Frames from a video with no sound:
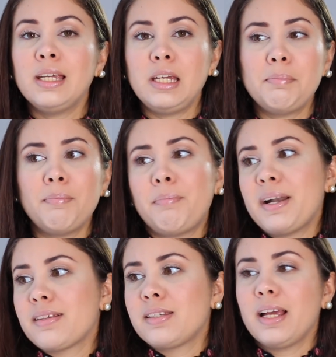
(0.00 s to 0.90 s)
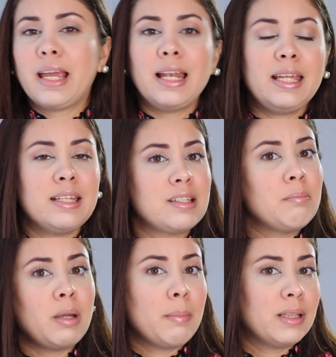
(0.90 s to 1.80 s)
y parecía que él
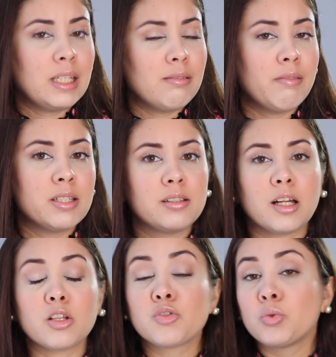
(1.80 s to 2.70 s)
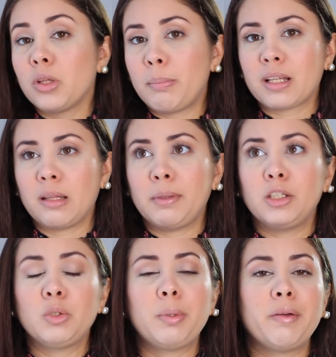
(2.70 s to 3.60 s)
simplemente iba a visitar su
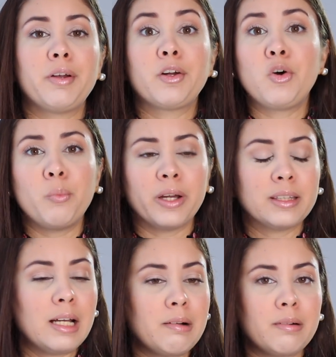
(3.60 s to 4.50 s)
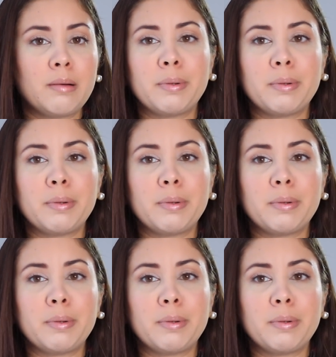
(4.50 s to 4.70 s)
departamento para ver cómo estaba,